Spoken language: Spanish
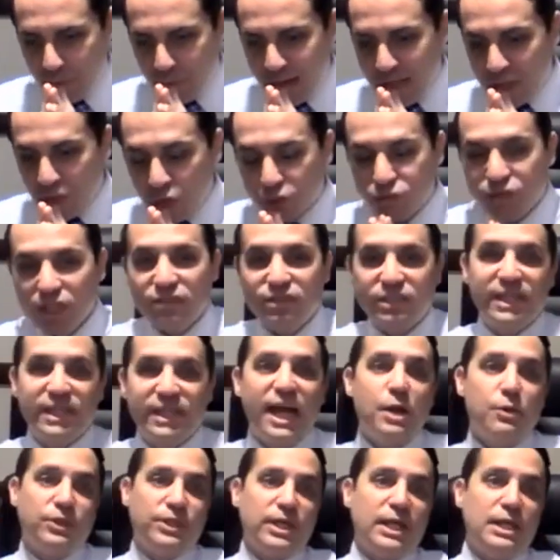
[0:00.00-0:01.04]
viendo
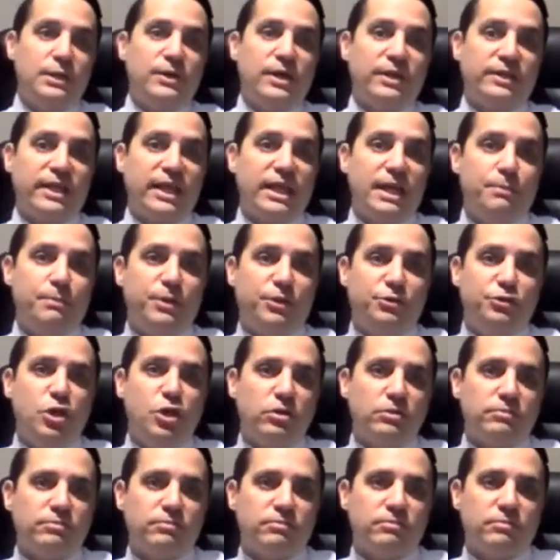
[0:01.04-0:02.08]
cercenada nuestra libertad de
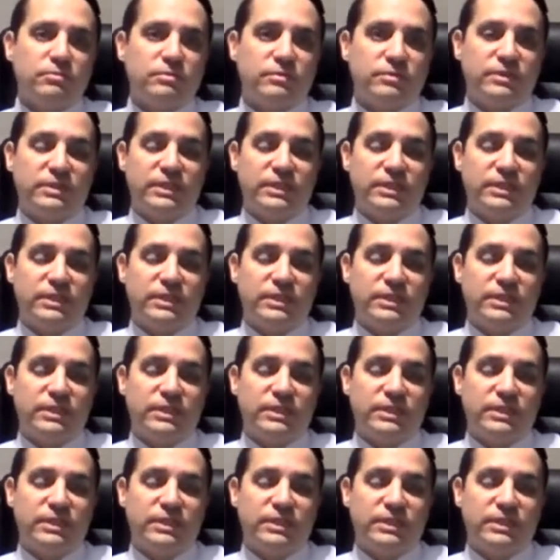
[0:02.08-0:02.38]
expresión,